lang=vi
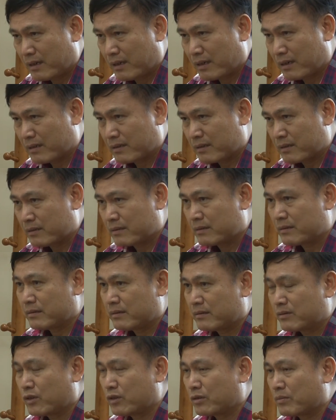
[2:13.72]
ờ,
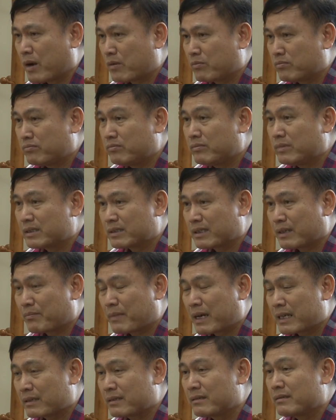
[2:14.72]
đội bóng sẽ
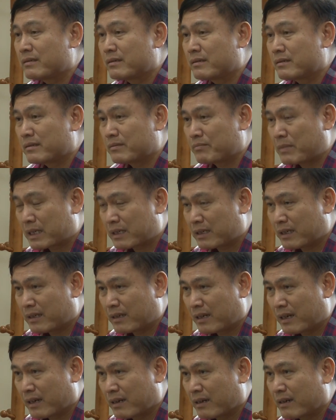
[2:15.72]
mang mang
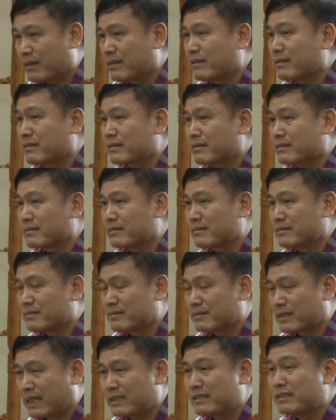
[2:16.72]
tên là ừ,
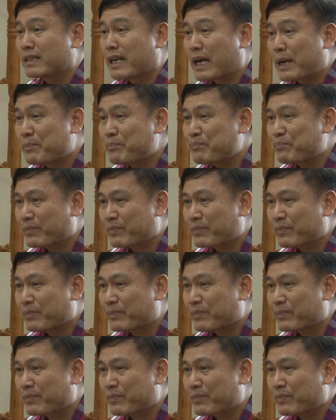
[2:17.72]
Thái Sơn Nam